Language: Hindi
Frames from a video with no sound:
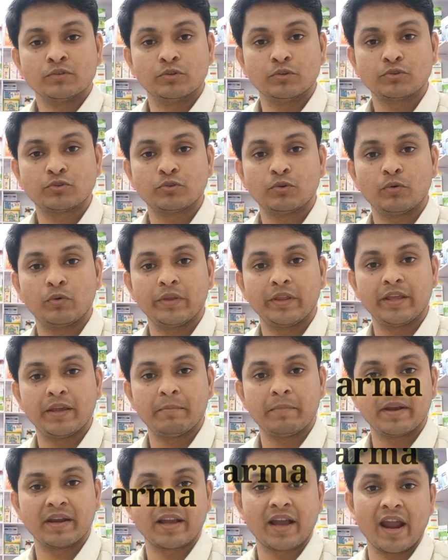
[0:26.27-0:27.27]
दोस्तों ये
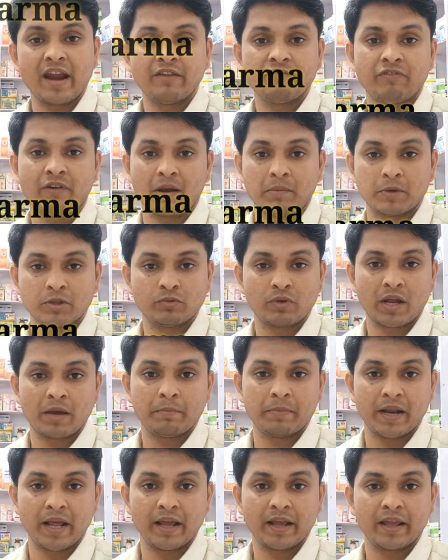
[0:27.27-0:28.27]
मेनकाइन फार्मा द्वारा
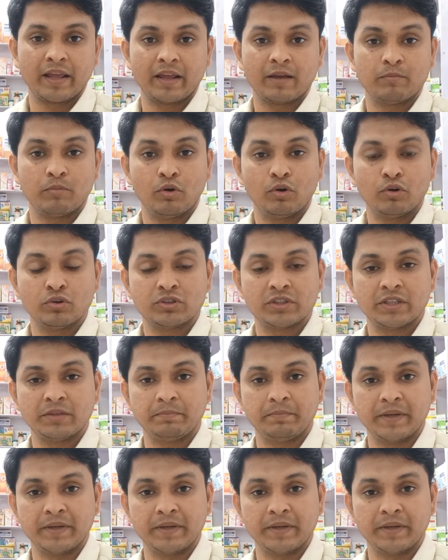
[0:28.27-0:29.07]
बनाया गया एक बहुत ही